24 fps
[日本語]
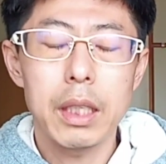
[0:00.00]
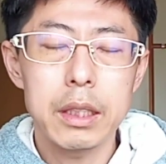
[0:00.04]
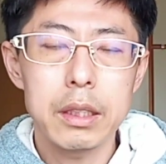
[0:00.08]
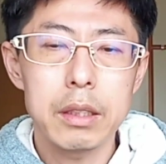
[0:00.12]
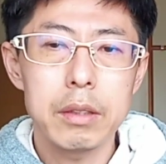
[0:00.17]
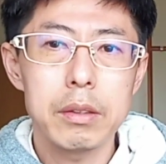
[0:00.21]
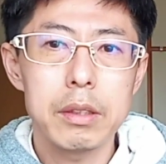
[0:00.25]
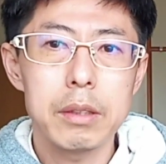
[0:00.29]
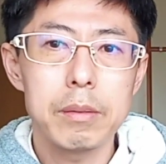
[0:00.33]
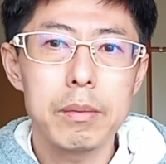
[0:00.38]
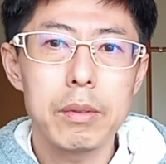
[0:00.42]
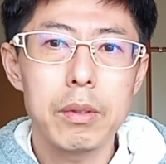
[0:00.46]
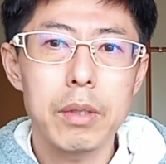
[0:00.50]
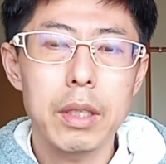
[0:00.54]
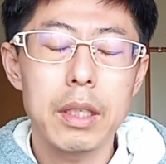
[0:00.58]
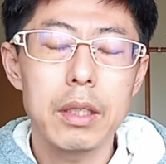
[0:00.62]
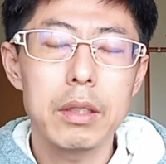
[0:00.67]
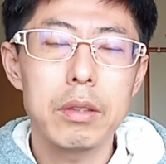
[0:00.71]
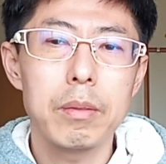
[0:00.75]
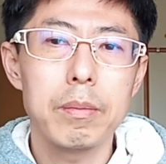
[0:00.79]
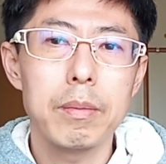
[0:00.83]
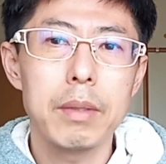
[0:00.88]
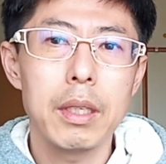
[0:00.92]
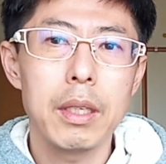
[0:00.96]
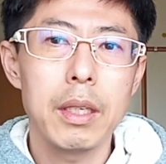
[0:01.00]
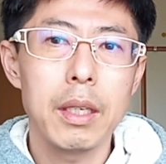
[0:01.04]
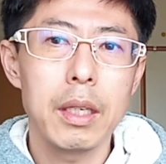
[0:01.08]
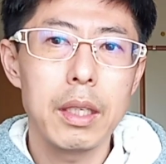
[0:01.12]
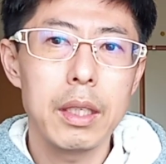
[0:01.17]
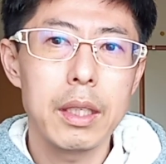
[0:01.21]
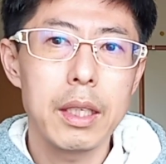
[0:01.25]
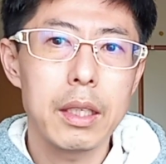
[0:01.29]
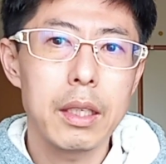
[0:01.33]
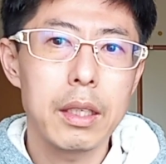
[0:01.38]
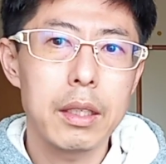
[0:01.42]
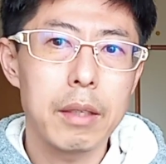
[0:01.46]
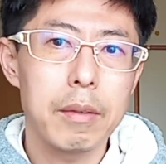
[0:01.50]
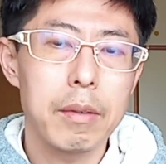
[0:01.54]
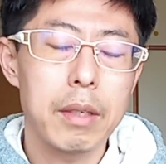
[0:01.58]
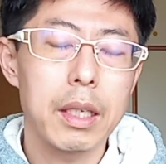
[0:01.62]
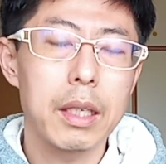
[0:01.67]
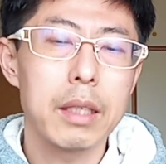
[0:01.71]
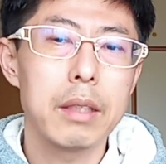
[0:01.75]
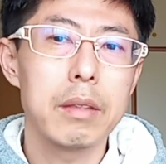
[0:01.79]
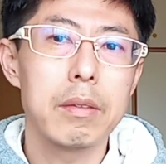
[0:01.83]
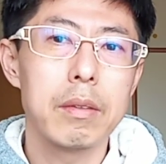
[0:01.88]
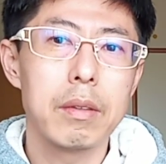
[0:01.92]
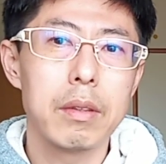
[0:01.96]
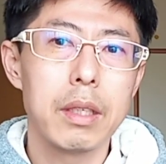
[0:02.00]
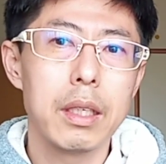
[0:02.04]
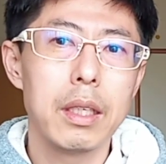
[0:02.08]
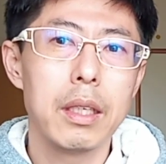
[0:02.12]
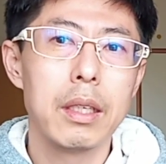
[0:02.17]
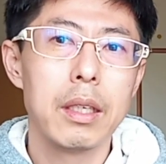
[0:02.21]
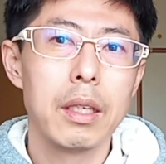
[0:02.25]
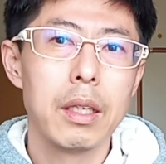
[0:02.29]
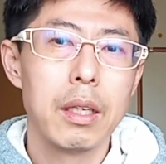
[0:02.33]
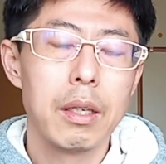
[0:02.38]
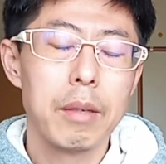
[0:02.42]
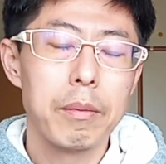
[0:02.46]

足の爪の形状を見ていただいたら分かる通り、